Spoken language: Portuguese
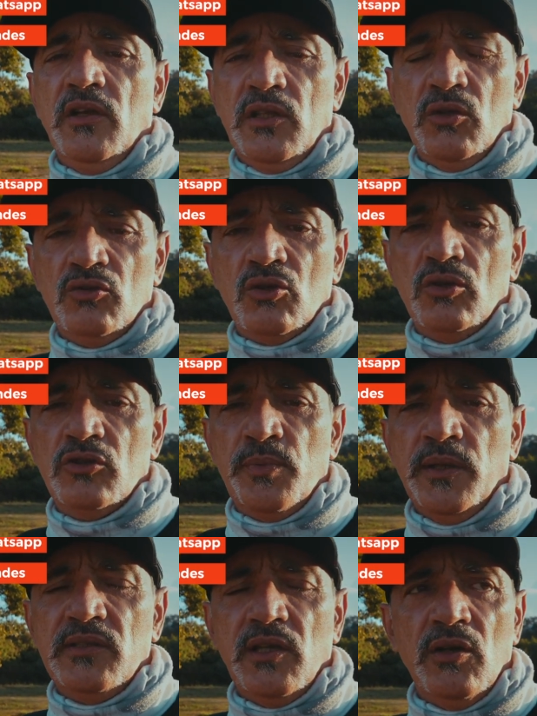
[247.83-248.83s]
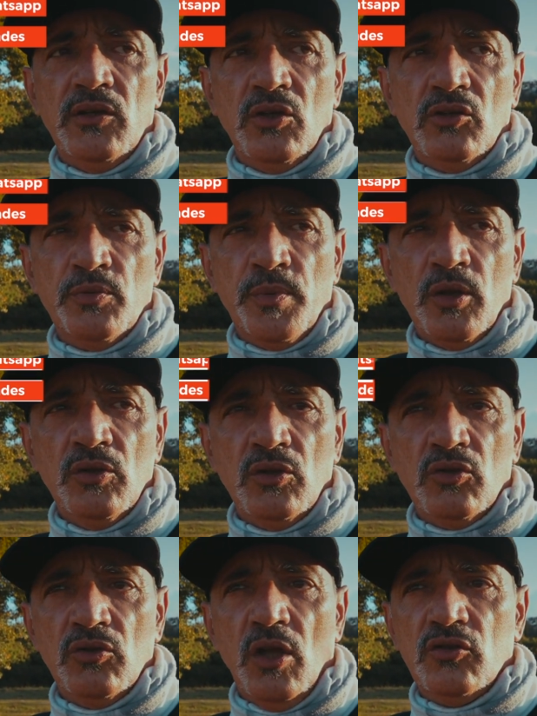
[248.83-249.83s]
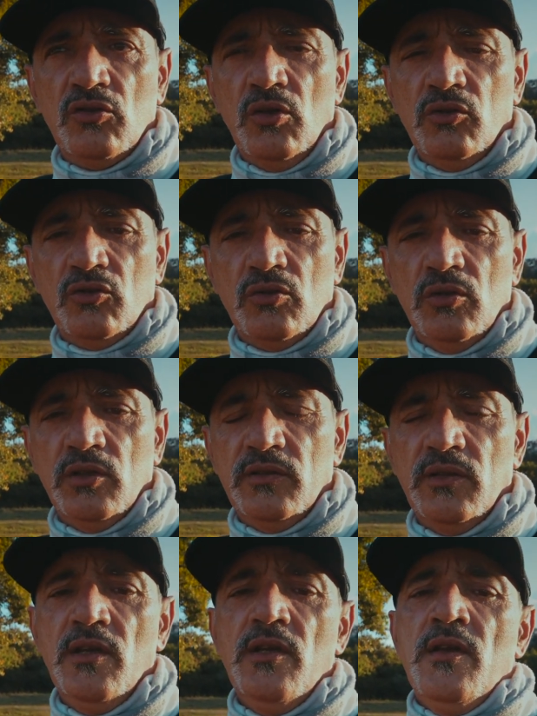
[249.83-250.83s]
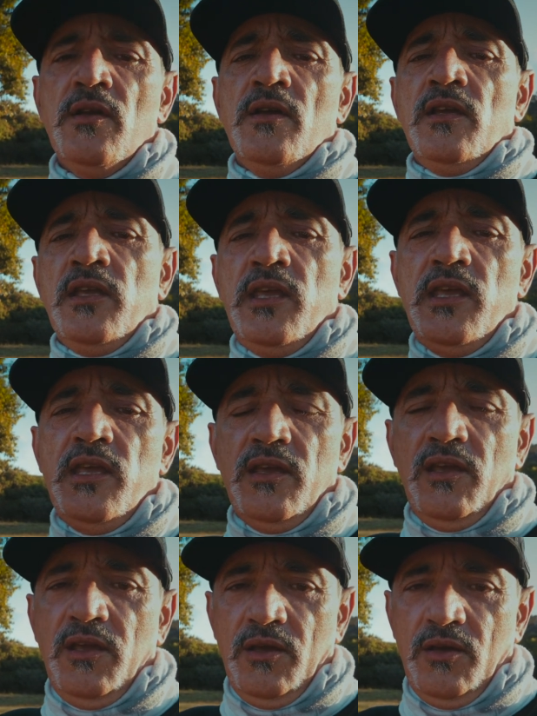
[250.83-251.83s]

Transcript: Vai ter um desconto especial em todos os produtos nossos Los Condes. E